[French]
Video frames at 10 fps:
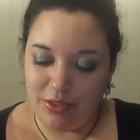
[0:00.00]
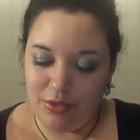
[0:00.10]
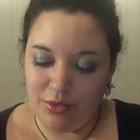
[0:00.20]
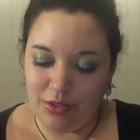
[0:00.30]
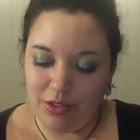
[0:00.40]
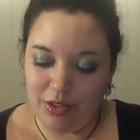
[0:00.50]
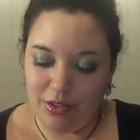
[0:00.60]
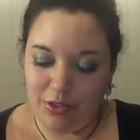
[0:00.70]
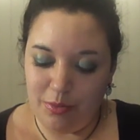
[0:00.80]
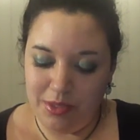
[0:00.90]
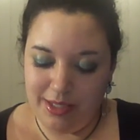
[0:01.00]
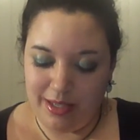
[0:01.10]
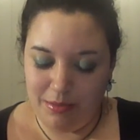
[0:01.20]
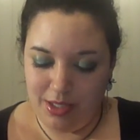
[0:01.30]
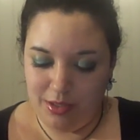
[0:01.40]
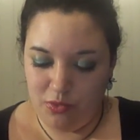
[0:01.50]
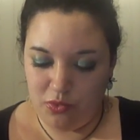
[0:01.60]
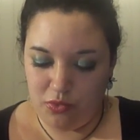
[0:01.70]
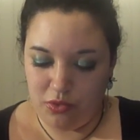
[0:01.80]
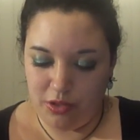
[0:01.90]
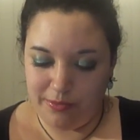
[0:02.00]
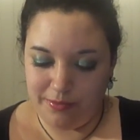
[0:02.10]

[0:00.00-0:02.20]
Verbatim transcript: Donc, euh, le petit tamis toujours.